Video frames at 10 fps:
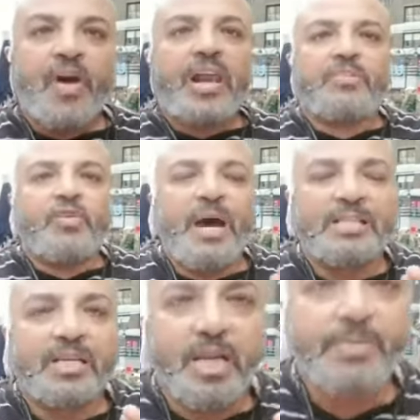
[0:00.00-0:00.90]
فرط في
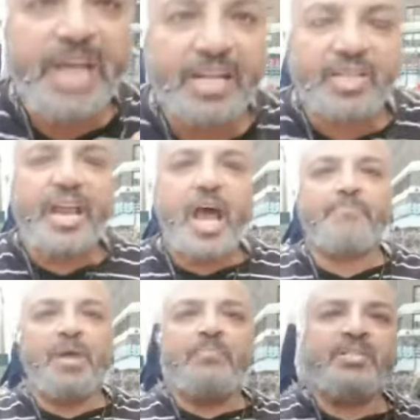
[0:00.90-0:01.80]
ميه النيل إيه؟ بتاعتي انا يا
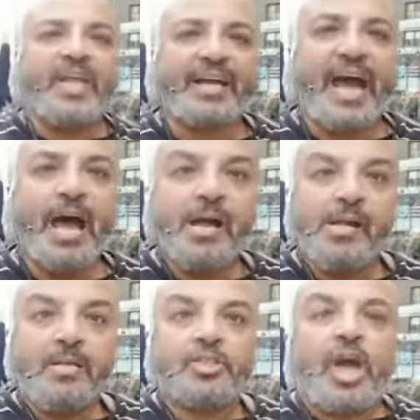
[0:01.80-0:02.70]
ابن المتناكه
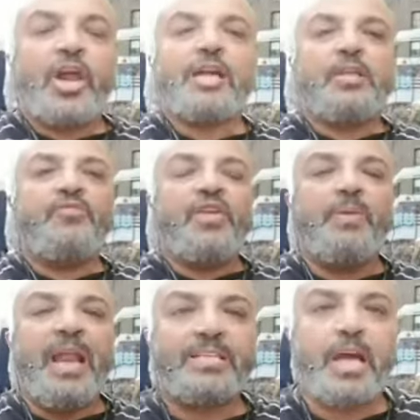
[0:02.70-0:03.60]
شردني في
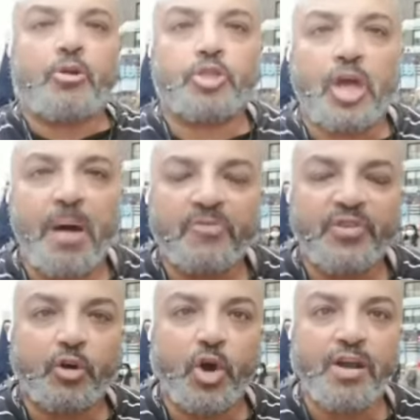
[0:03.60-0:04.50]
البلاد يا قص امك
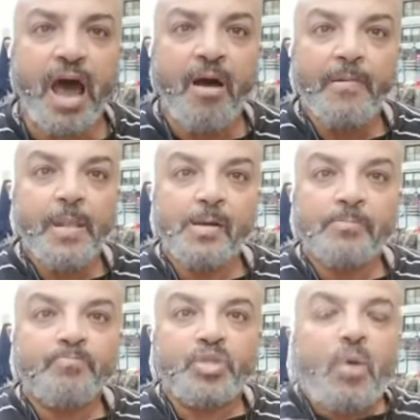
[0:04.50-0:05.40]
في كورونا
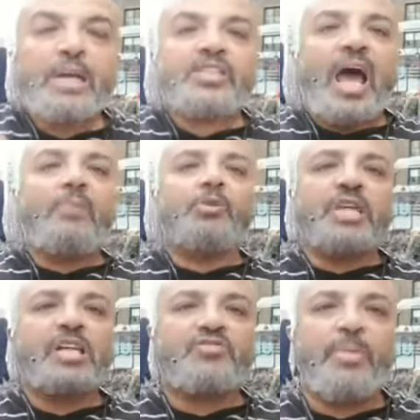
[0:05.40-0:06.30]
دورت على
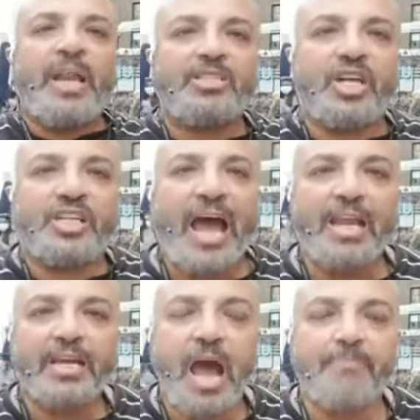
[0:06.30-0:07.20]
مستشفى ما لقيتش
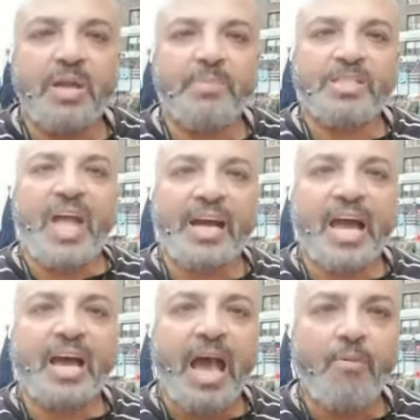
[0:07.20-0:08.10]
اتعالج يا ابن
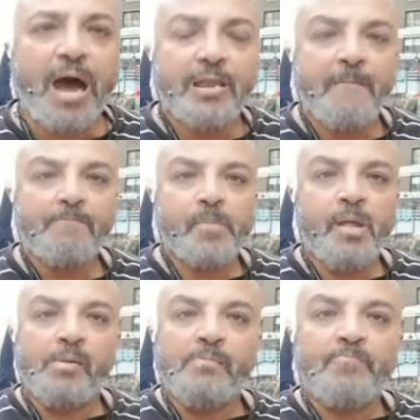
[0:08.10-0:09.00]
المتنكه خول
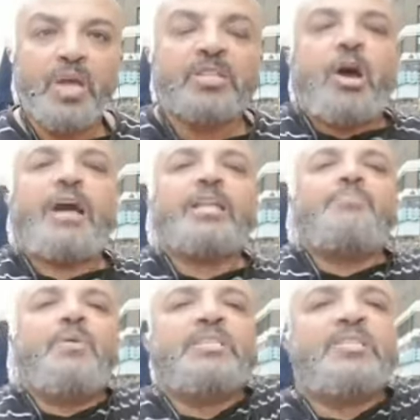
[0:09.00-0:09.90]
انت واد
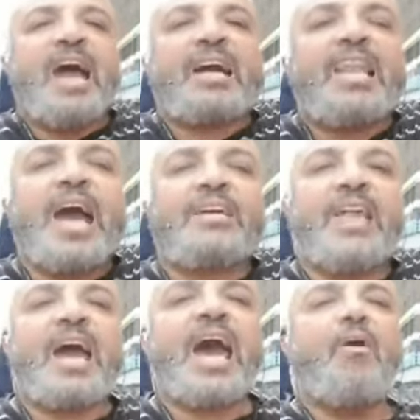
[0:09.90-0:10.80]
ابن إيه، متنكه إيه،
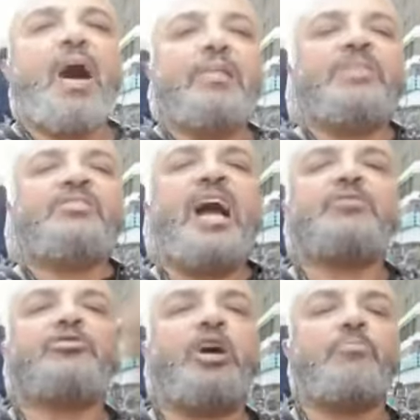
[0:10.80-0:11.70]
لجنه إيه، خول
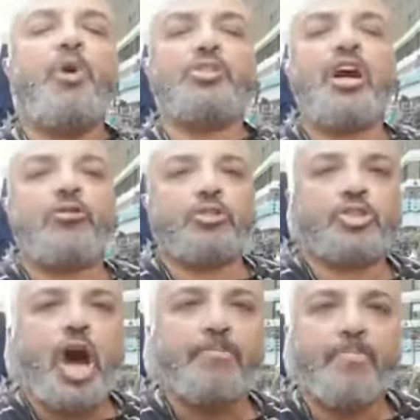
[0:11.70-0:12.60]
متنك شرموط يا كوس
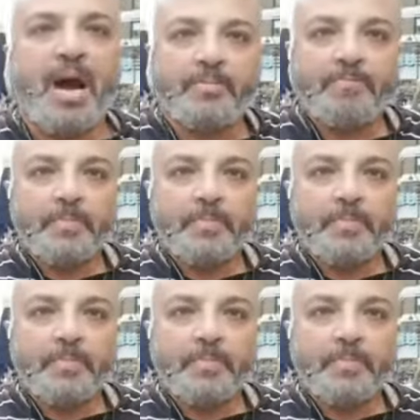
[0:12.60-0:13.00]
امك